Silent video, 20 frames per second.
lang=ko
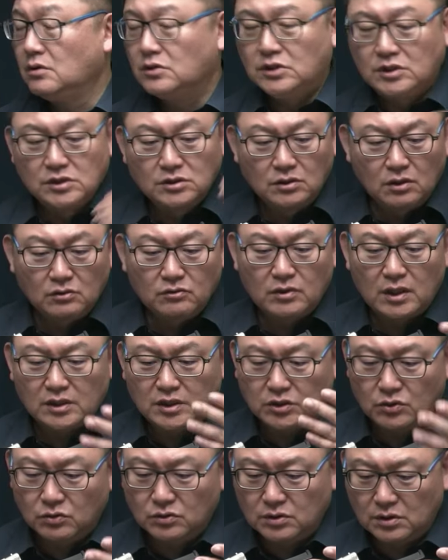증언과
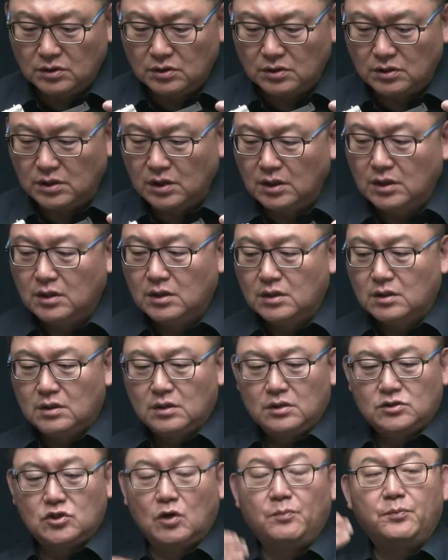기록을
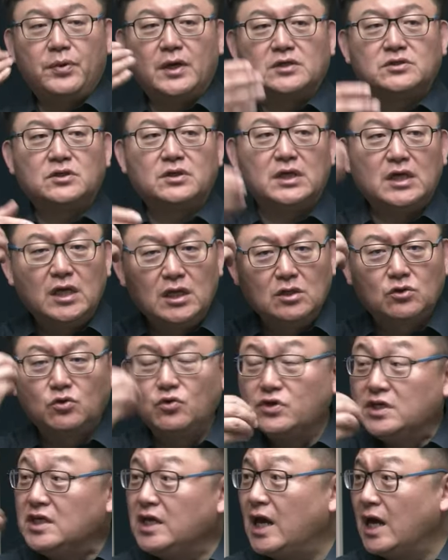접해서
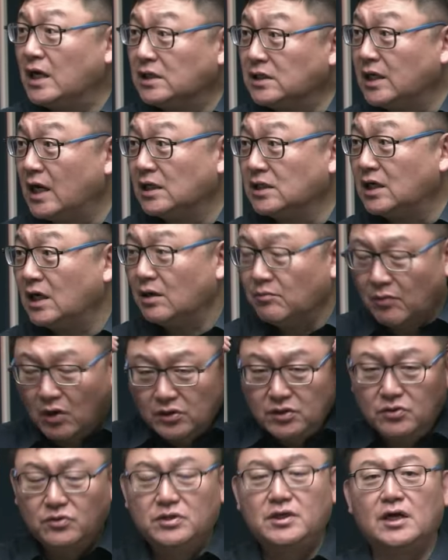읽고 이해하는 게 아니라
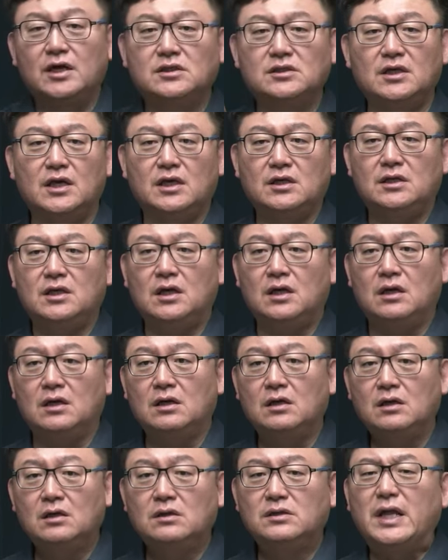머리로 이해하는 게
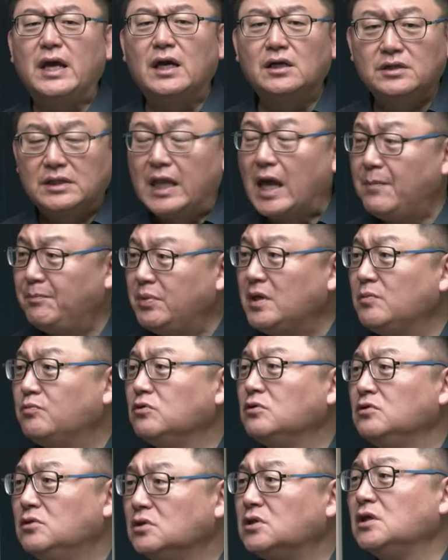아니라 내가 내 피부로
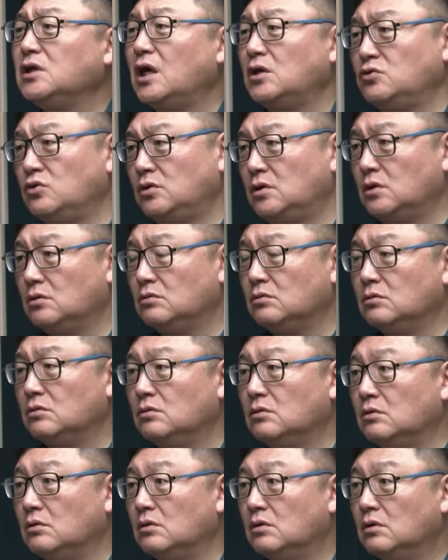가슴으로, 느끼게 해줬다고.